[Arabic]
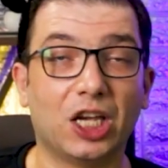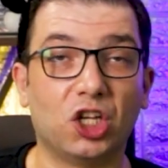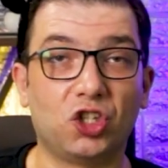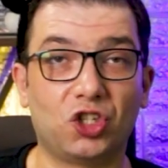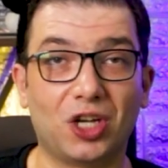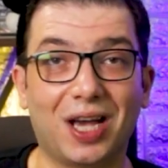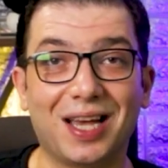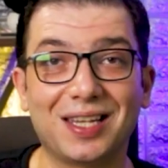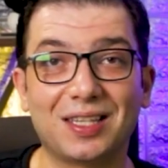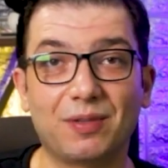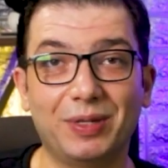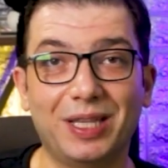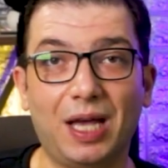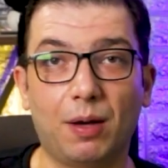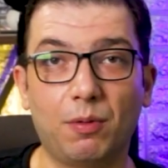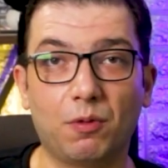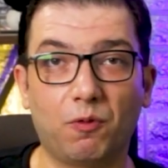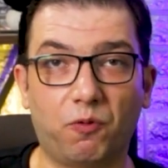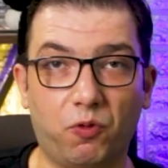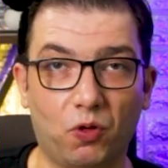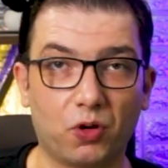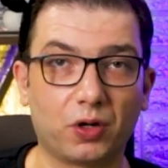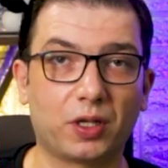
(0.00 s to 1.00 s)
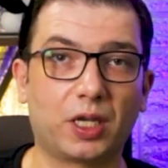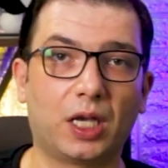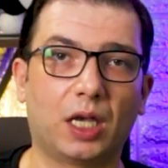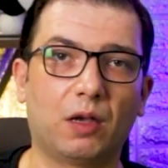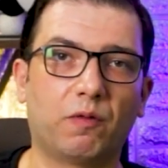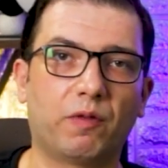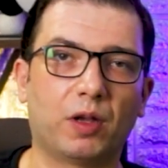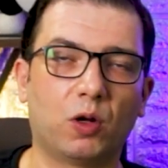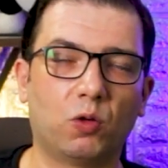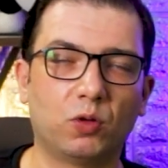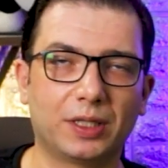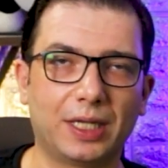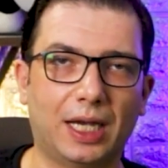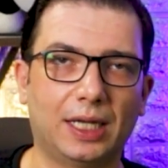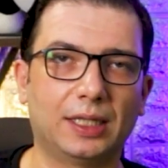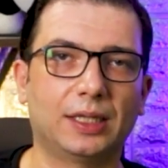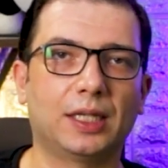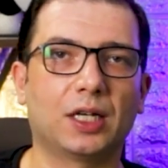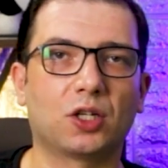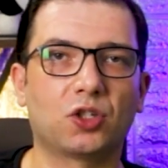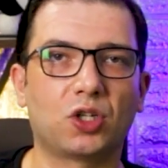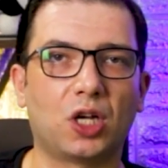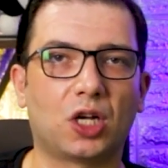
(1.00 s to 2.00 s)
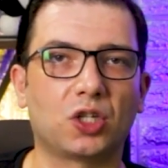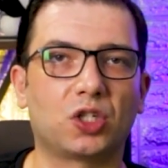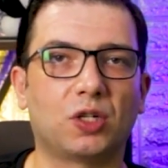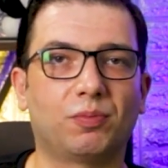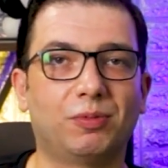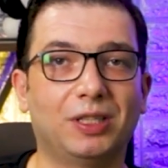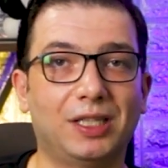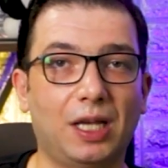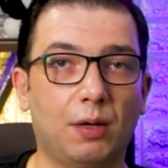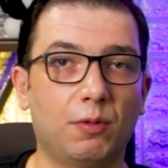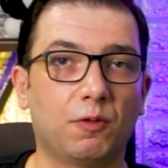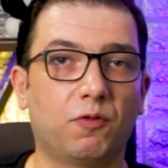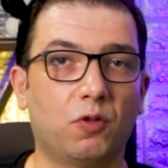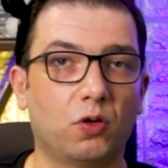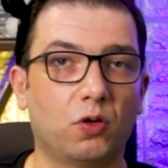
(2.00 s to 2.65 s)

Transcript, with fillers: الجهاز بيدعم 4K فلو انت عندك شاشه بتدعم